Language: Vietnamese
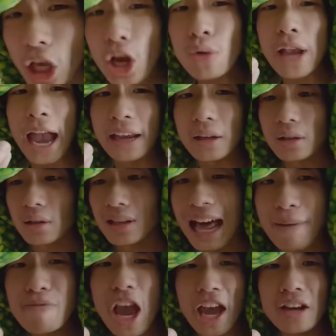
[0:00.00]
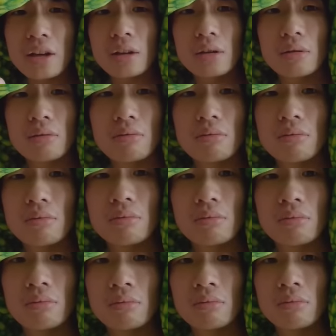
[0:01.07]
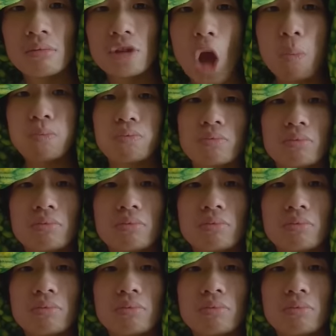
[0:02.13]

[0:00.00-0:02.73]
xíu vậy Làm gì Dục